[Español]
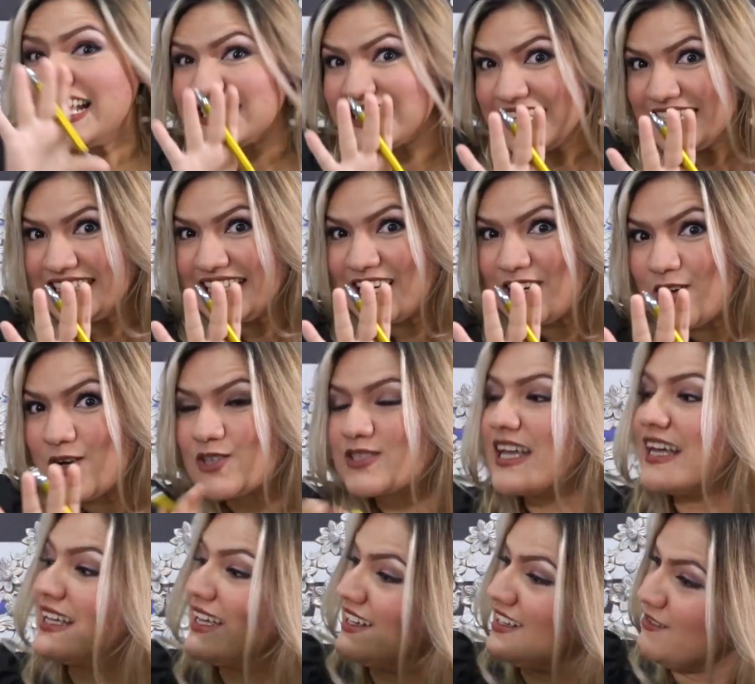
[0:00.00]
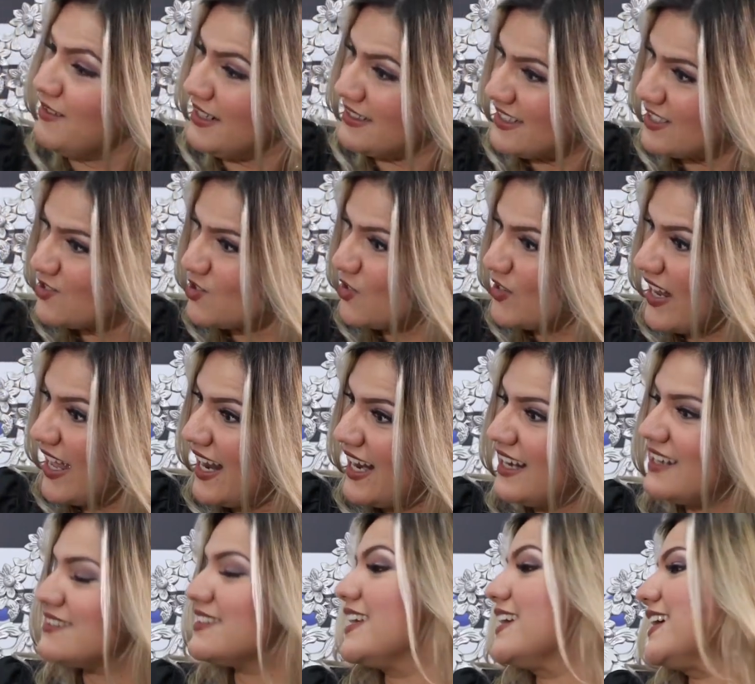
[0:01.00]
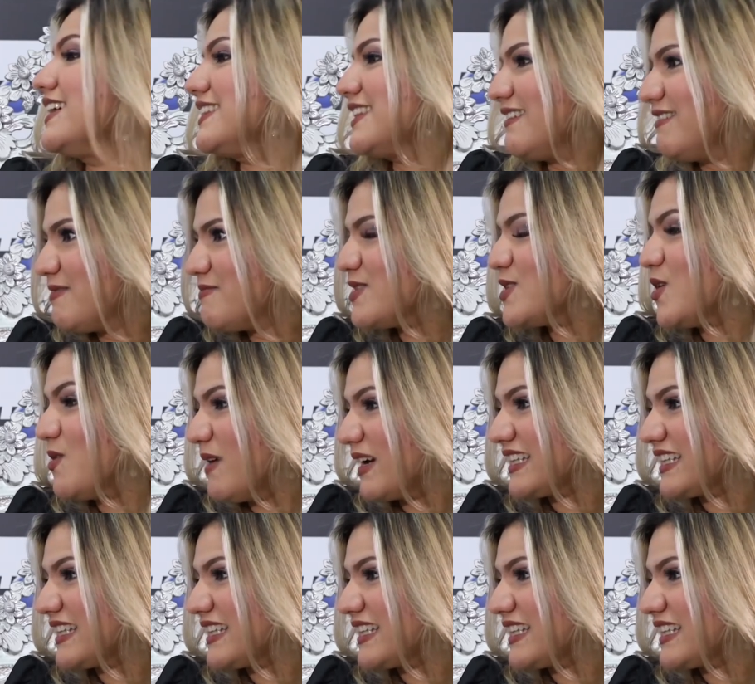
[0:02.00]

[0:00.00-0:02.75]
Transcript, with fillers: la sexta cosa es que a nivel nacional te encantaba Mingo